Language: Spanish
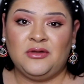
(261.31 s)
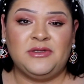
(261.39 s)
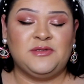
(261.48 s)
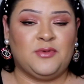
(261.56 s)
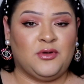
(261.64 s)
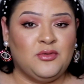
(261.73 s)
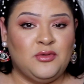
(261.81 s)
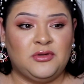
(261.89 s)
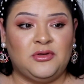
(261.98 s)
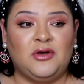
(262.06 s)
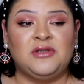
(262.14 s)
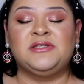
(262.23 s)
mis
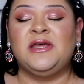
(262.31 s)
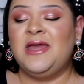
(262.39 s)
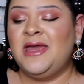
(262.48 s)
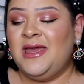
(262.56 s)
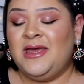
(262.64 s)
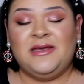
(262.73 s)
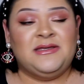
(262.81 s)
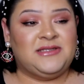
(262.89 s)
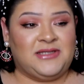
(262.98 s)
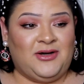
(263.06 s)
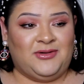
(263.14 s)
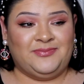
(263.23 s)
productos.
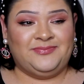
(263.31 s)
So,